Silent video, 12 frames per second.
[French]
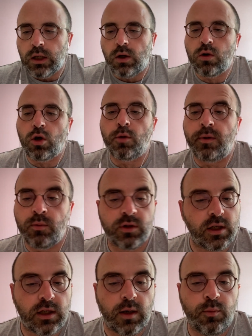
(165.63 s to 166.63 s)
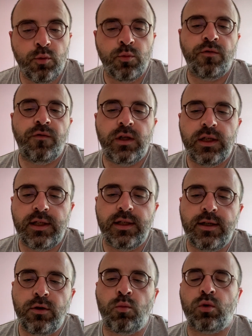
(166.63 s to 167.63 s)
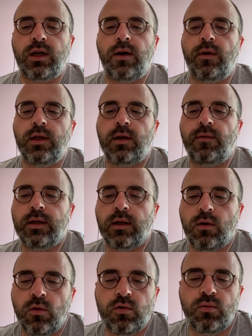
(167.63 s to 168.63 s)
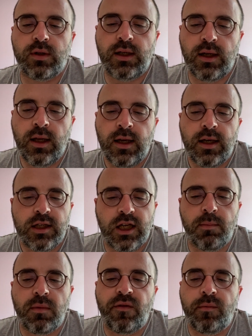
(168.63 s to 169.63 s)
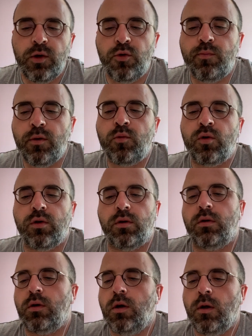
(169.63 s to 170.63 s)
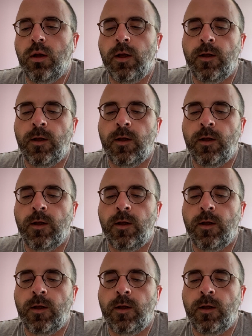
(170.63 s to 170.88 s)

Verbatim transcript: Encore que mademoiselle Carpou m'eût félicité de mon travail avec un grand sourire qui m'avait mis du baume au cœur.